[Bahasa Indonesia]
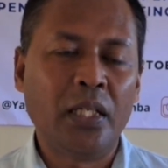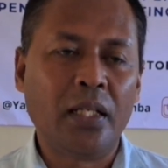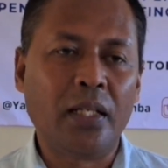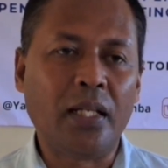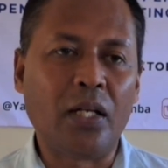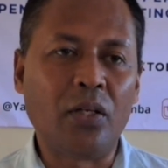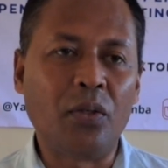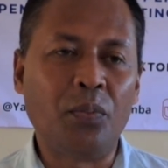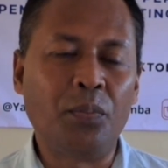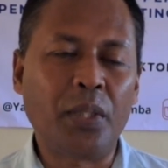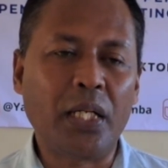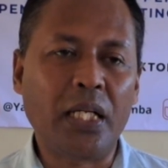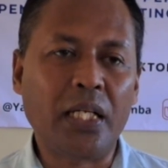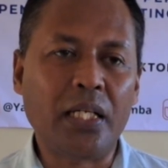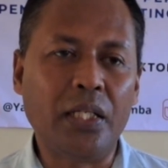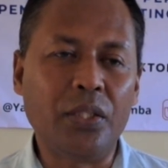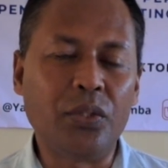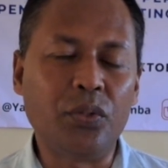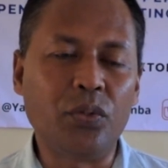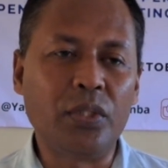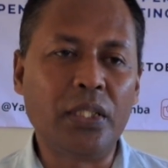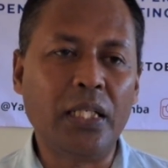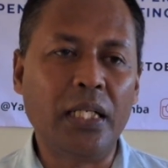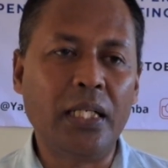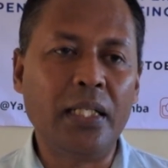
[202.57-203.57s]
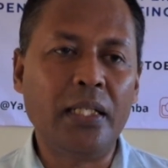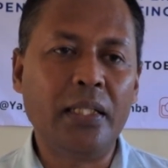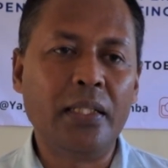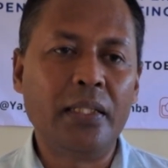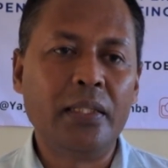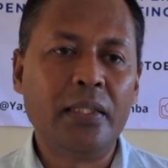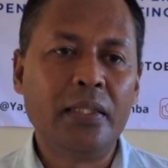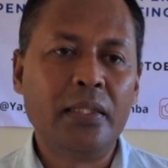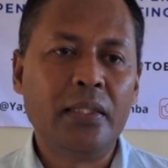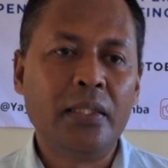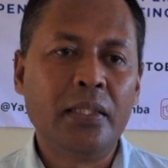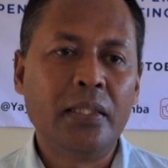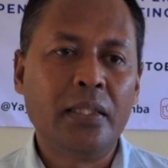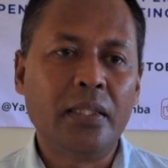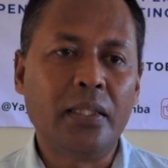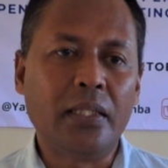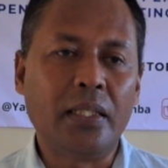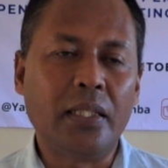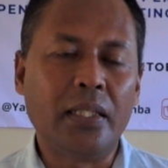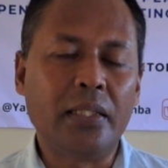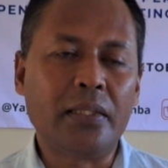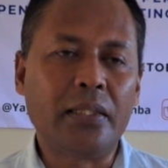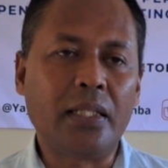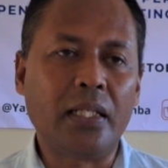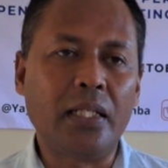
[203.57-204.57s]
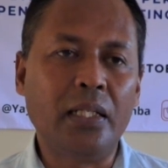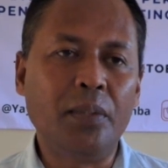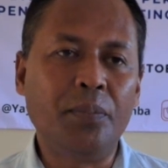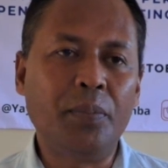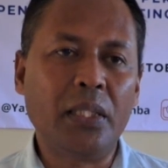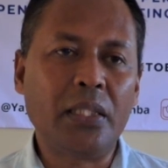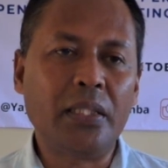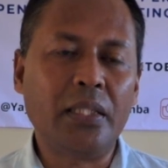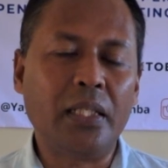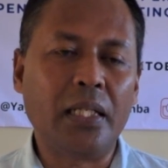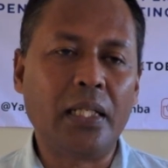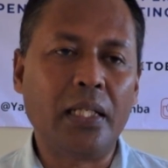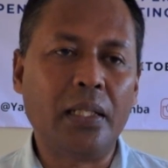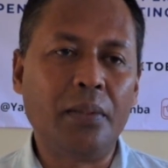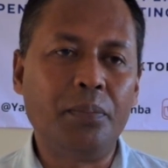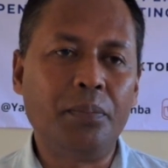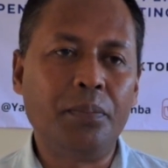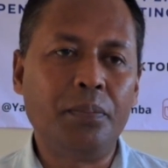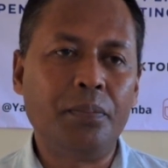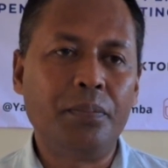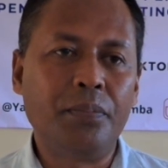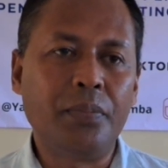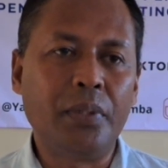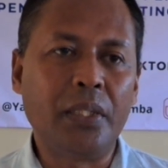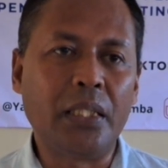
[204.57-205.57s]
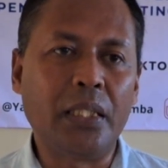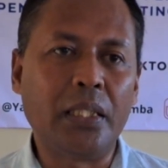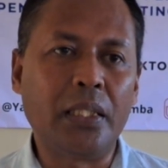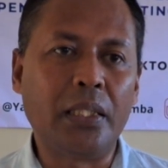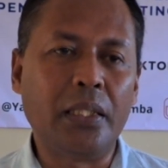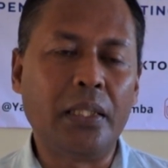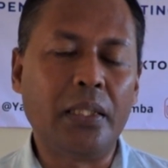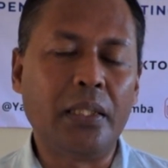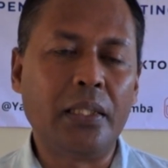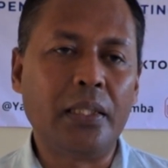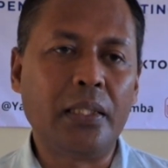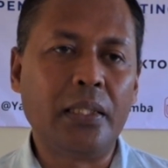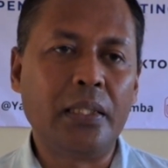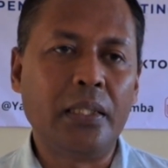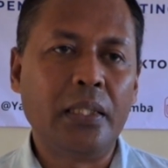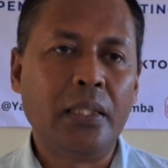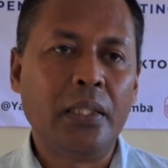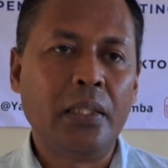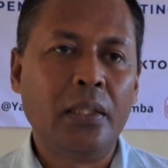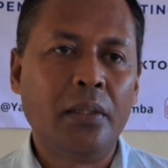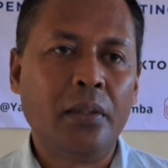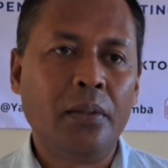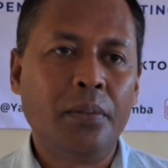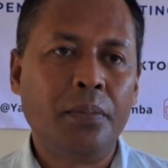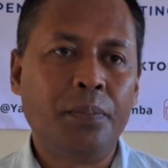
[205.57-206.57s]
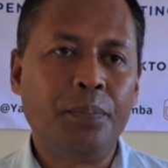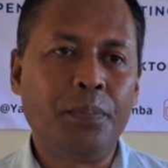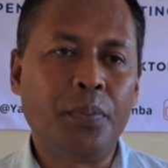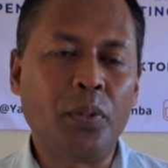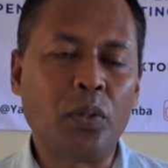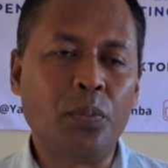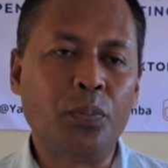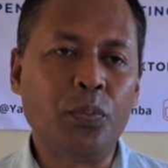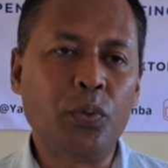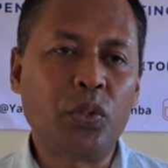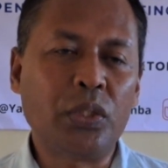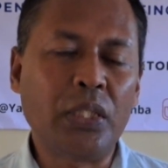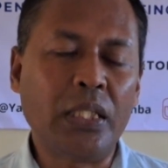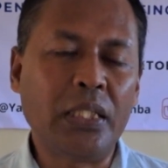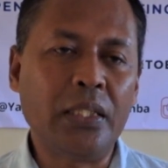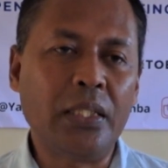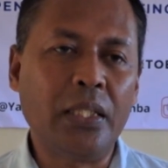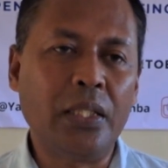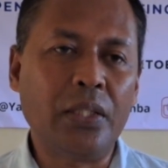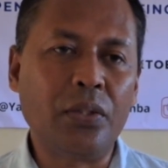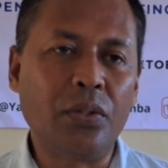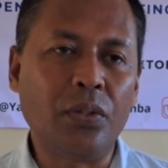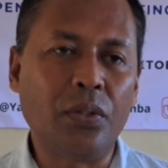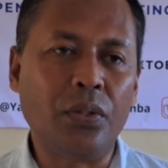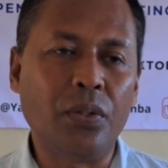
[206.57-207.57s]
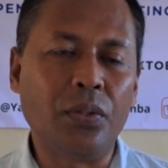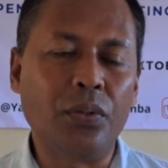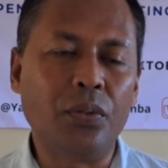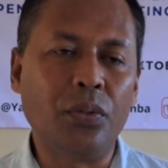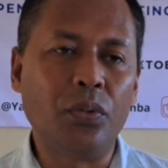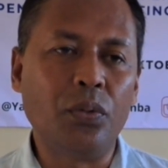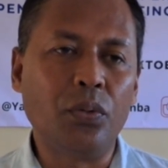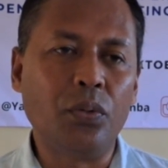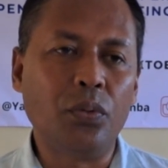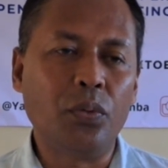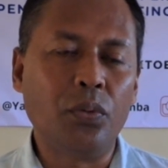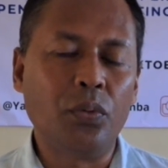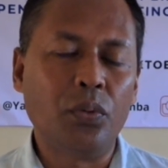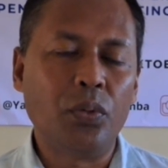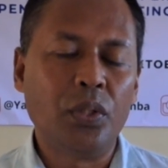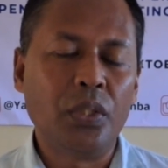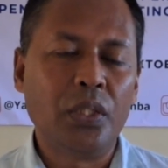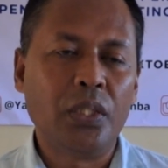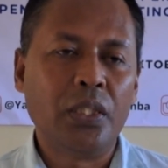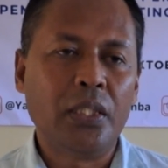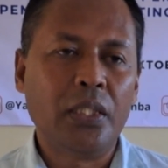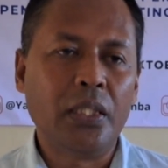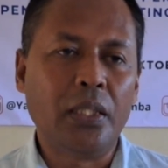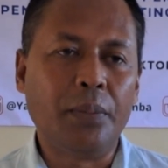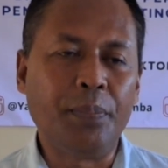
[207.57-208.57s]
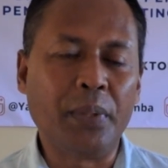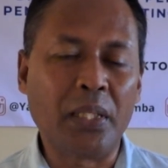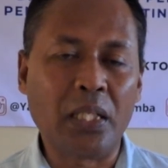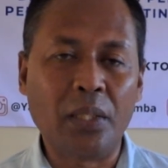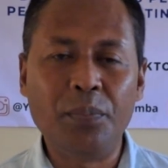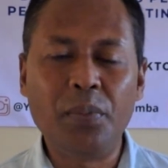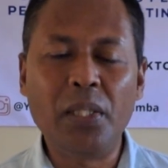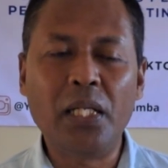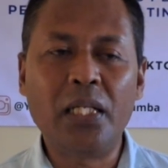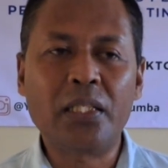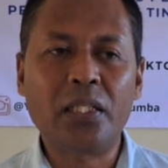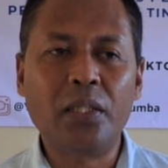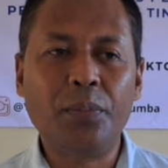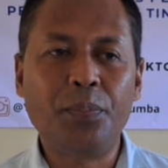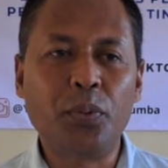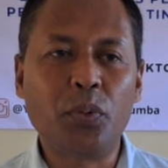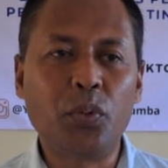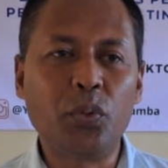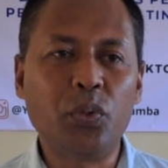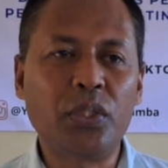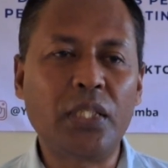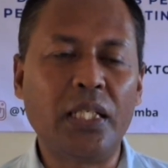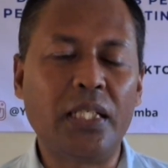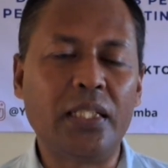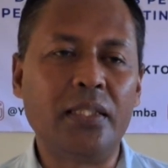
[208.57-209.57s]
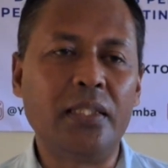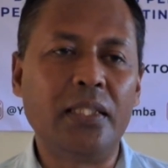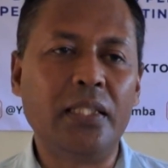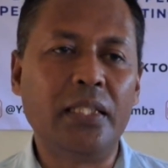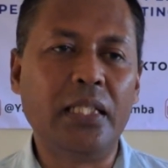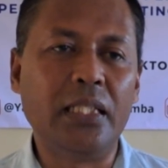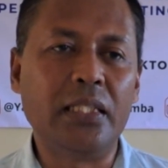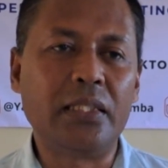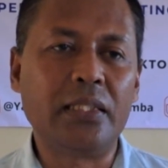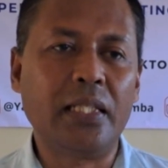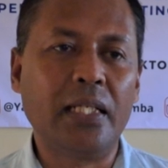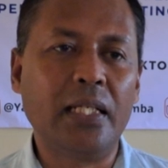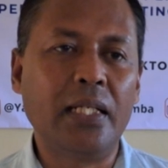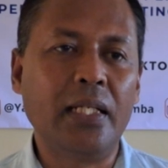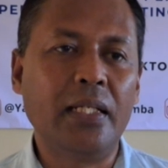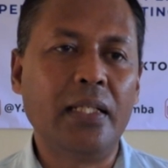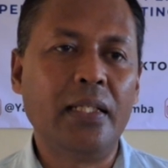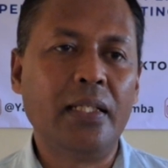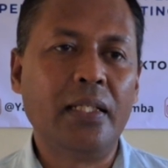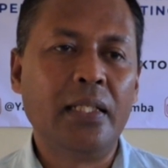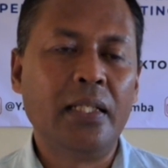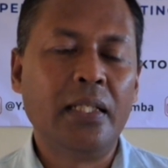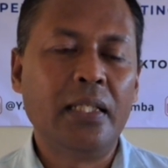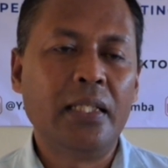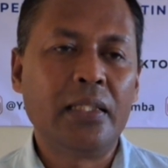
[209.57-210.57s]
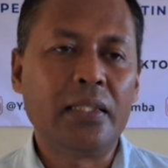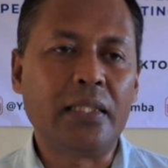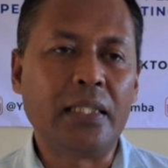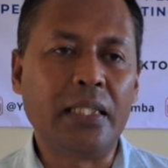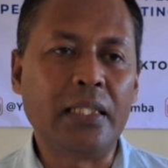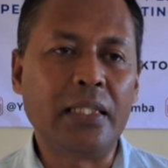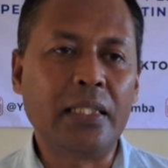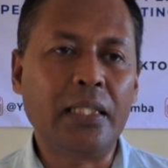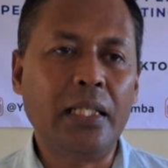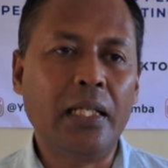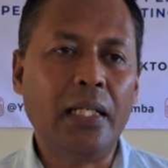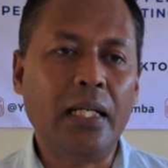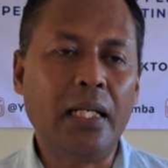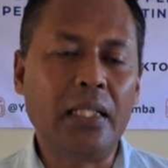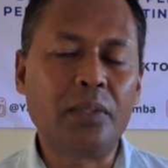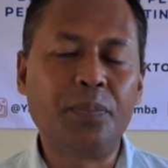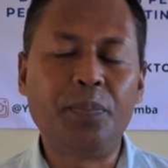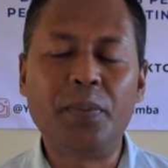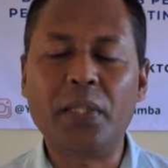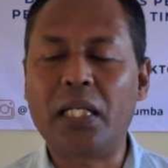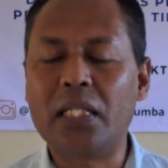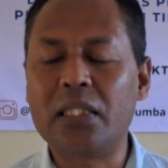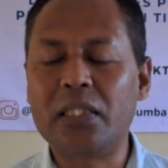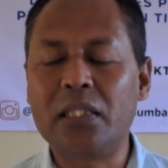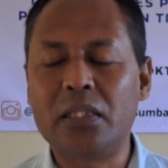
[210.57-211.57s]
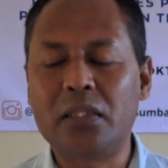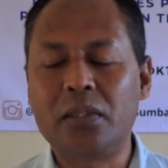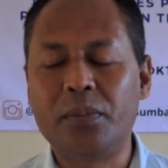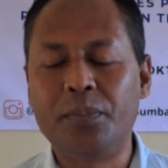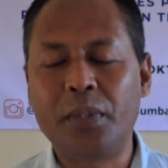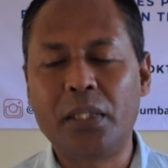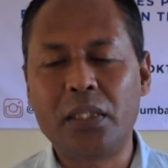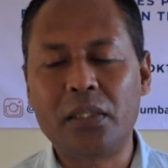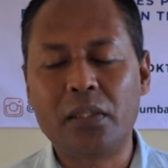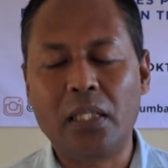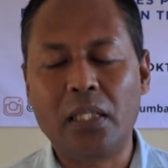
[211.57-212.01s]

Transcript: Lalu mereka juga uh, terlibat dalam uh, perumusan atau pengambilan keputusan di desa sehingga aspirasi